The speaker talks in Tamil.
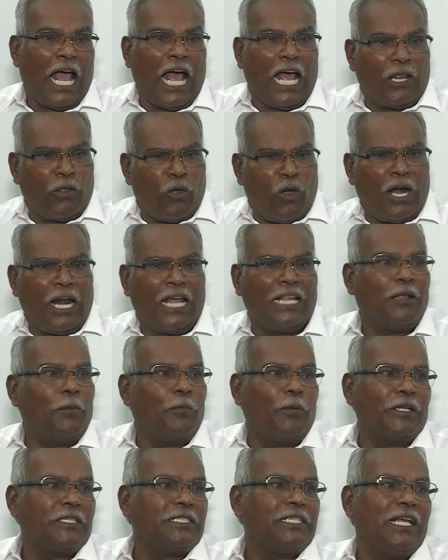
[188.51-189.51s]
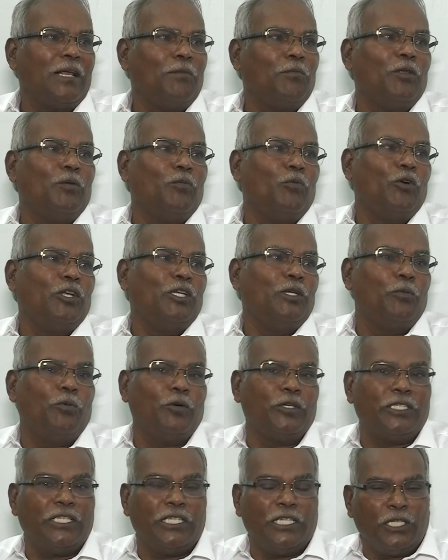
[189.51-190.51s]
அதோடு அந்த பிரச்சனை என்பது முடிஞ்சு
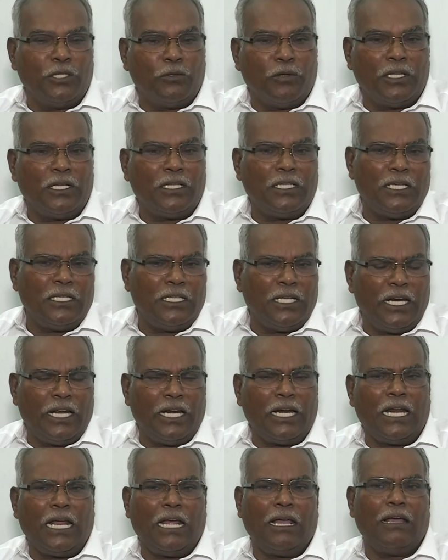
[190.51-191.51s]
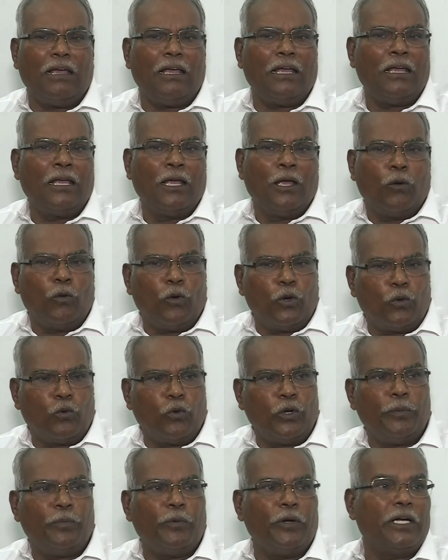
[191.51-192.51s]
போச்சு இது வந்து இதில் என்ன ஒரு
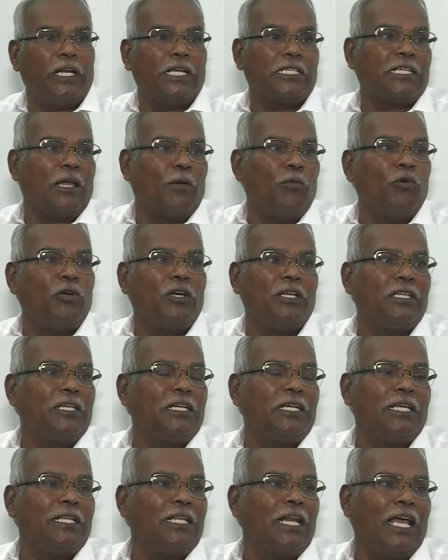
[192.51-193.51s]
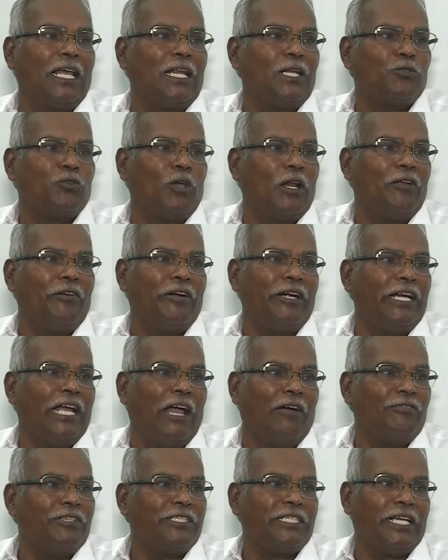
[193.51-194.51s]
குறிப்பிட்ட சமூகத்துக்கு எதிராக அதில் சொல்ல வேண்டிய
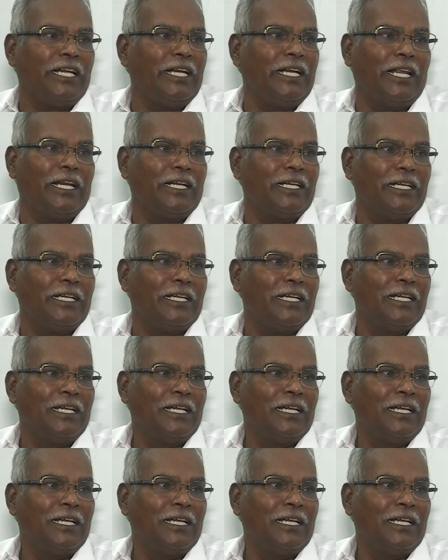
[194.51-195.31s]
அவசியம் என்ன இருக்குது